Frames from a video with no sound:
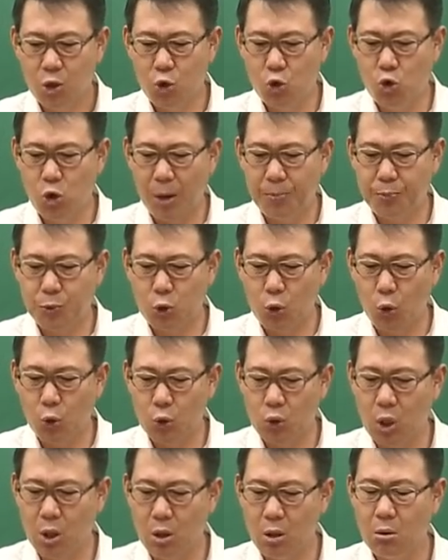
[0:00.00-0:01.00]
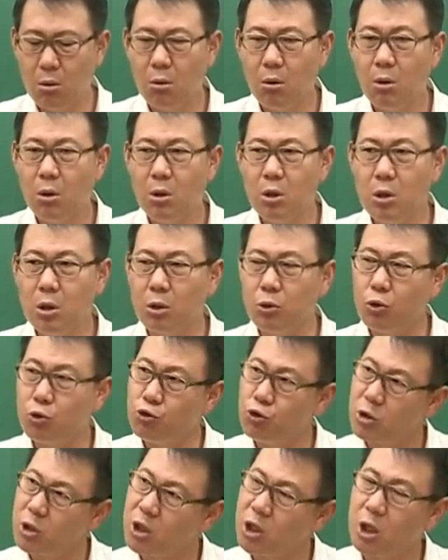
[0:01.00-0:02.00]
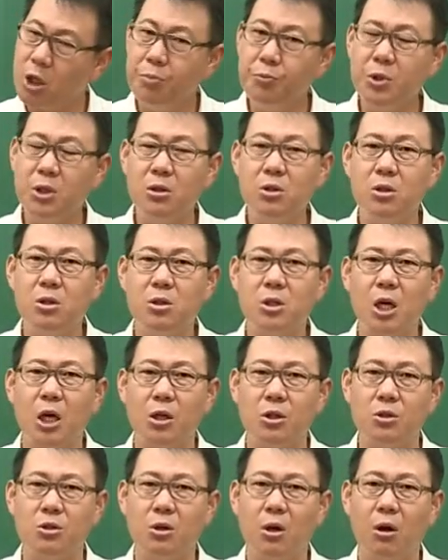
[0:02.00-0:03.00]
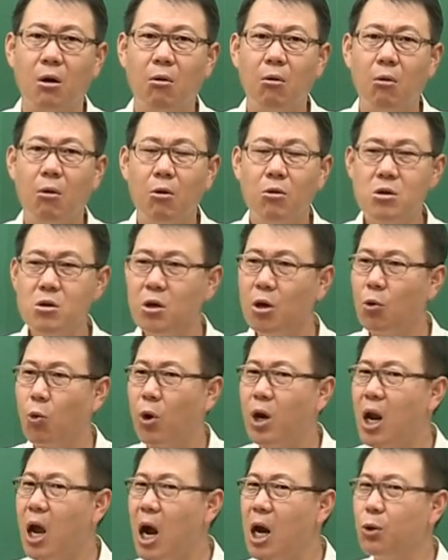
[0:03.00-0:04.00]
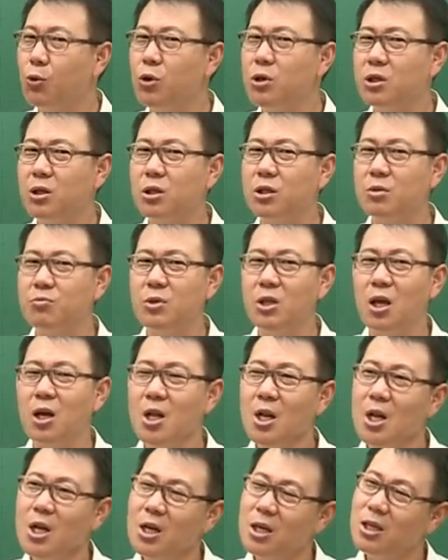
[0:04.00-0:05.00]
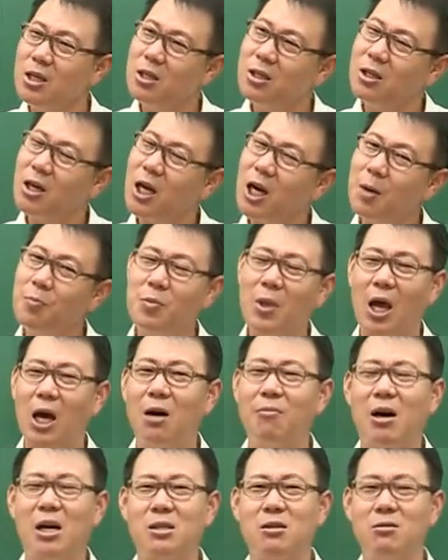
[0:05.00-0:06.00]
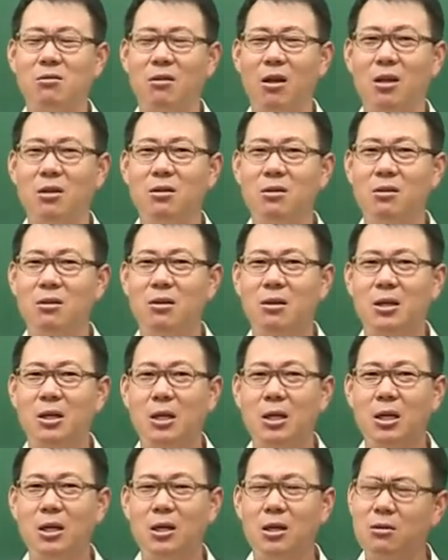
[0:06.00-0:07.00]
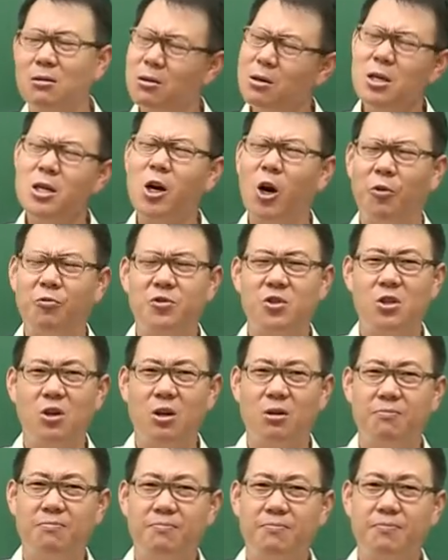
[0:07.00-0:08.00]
규합 총서 이것도 처음 듣는 책이죠. 이걸 원래 알고 있었으면 이 사람 내가 봤을 때는 그럴 리가 없죠.